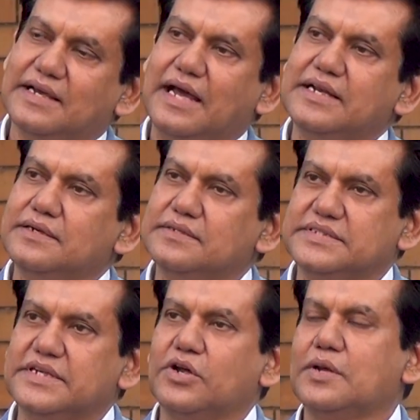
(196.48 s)
আইন
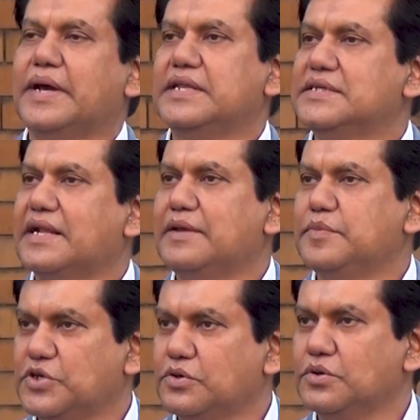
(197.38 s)
শৃঙ্খলা বাহিনী যারা এই
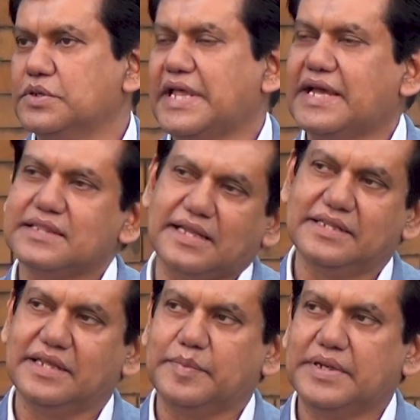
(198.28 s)
বিষয়গুলোকে দেখেন
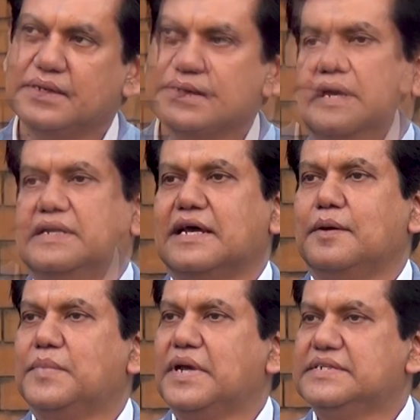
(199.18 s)
তারা দেখবেন এটা
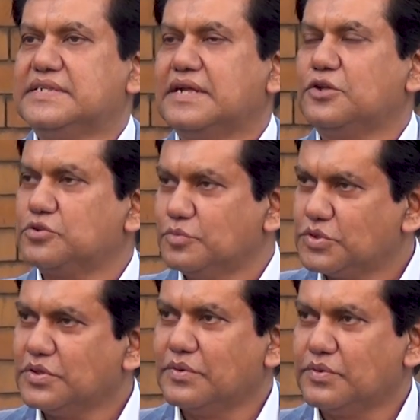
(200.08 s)
এজেন্ডা
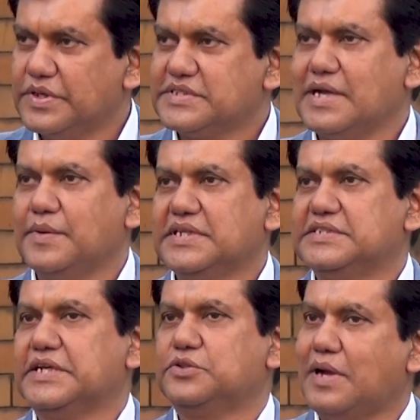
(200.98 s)
অন্তর্ভুক্ত রয়েছে
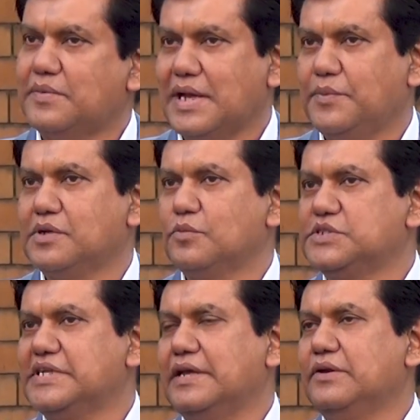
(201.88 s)
আমাদের যেহেতু আমি আবারও
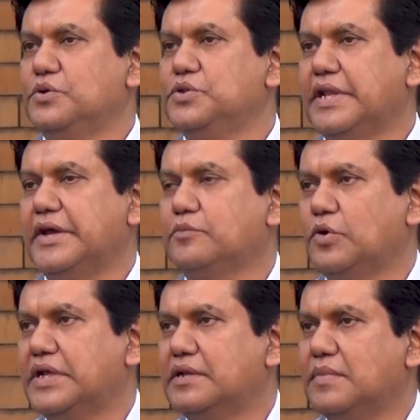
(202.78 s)
বলছি এই অধিনায়ক
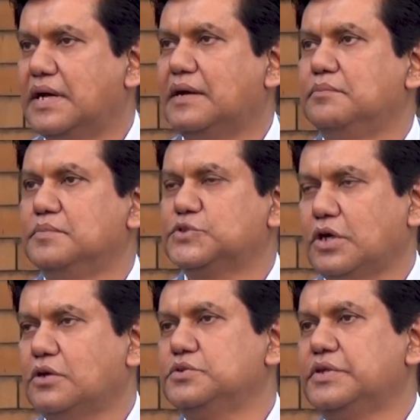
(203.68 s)
বলেন বা
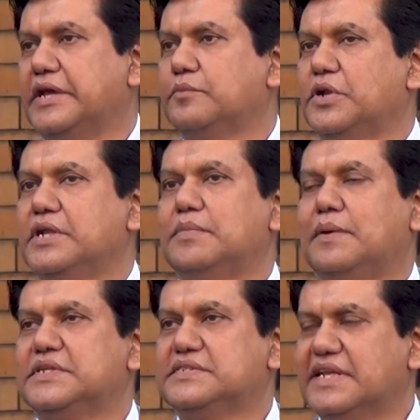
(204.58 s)
সহ অধিনায়ক বলেন বা
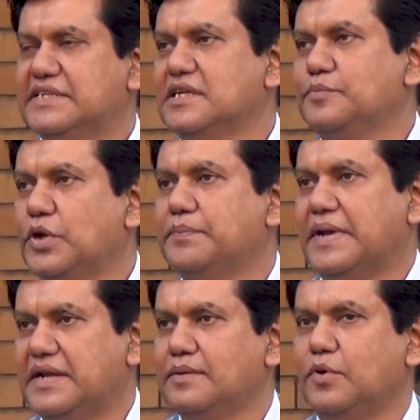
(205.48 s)
আমাদের সিলেকশন
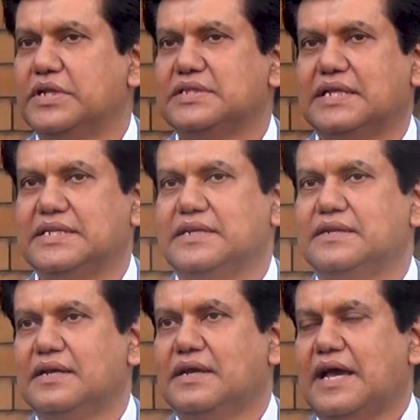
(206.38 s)
প্যানেল বলেন তাদের
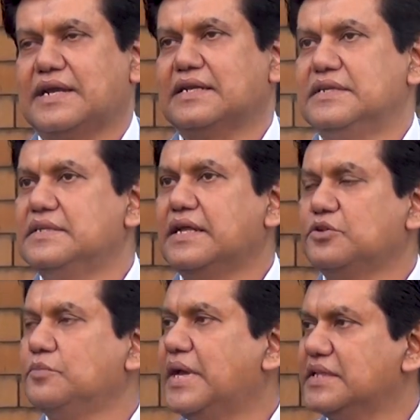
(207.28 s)
একটা
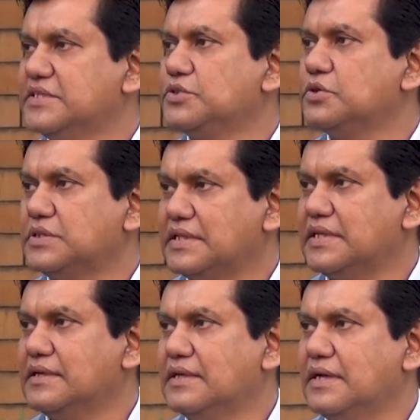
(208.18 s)
নির্ধারিত মেয়াদের জন্য
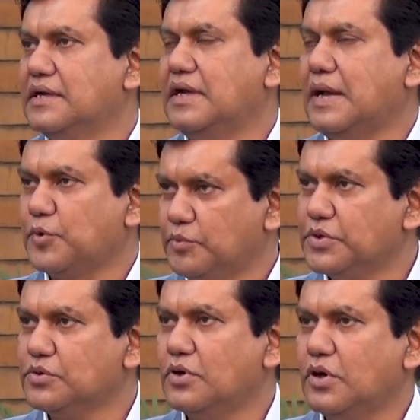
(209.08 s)
তাদের
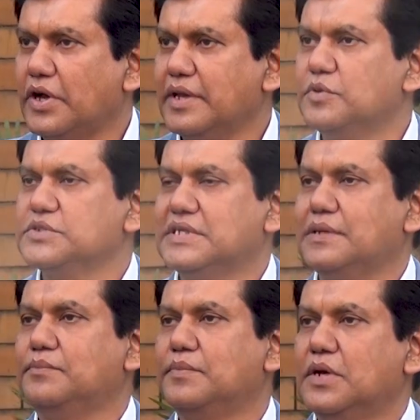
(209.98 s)
অ্যাপয়েন্টমেন্টগুলো হয় এবং
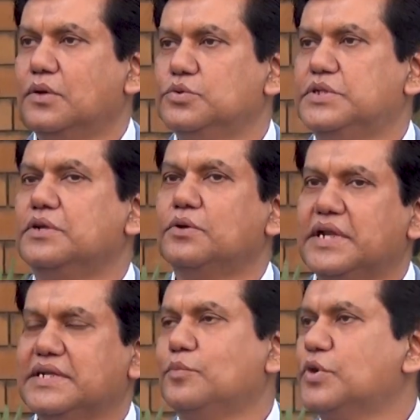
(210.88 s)
সেটা উত্তীর্ণ
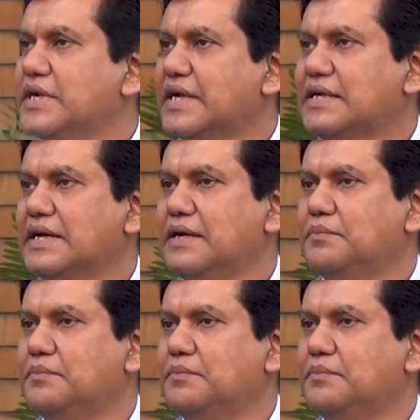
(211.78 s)
হলে এটা বোর্ডের একটা